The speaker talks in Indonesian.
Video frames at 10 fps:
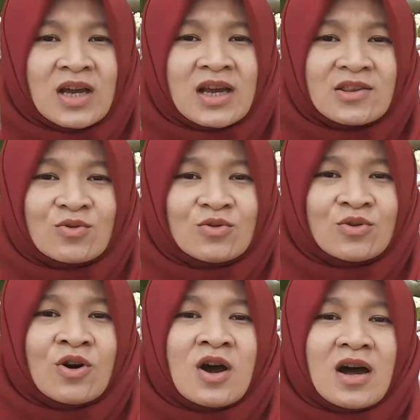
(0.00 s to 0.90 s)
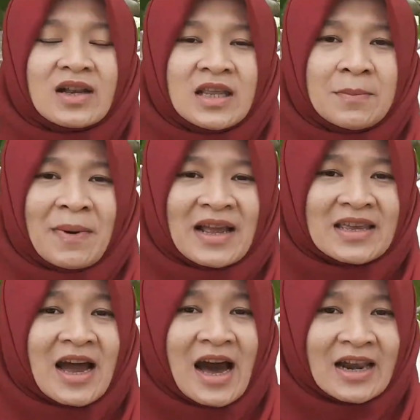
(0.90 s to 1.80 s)
Nah, itu di
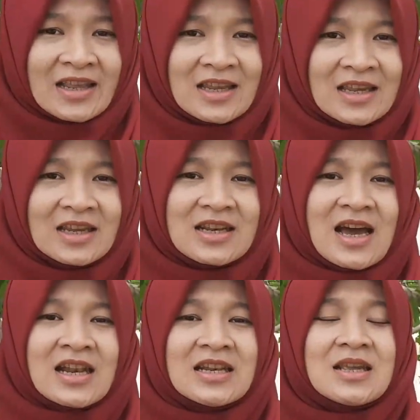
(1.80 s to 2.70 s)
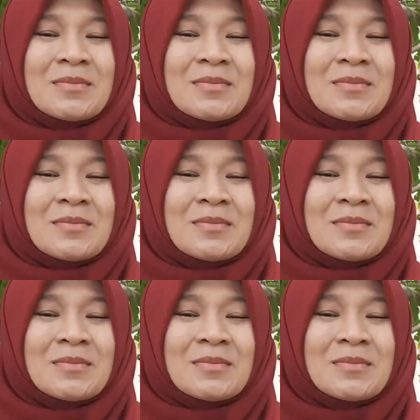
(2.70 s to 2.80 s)
pagi hari dan